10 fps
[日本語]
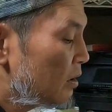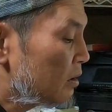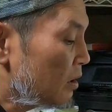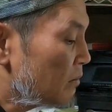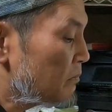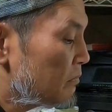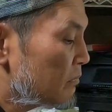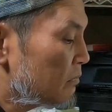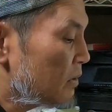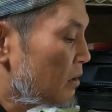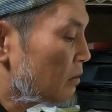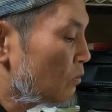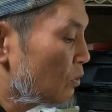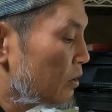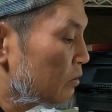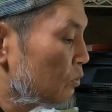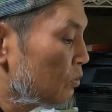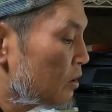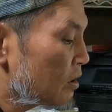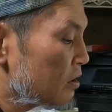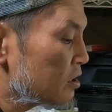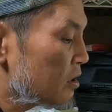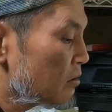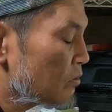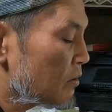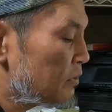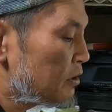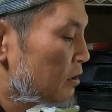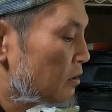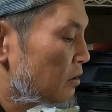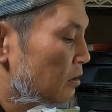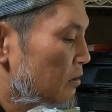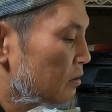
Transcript: ねねこれがどんな感じなのかみんなに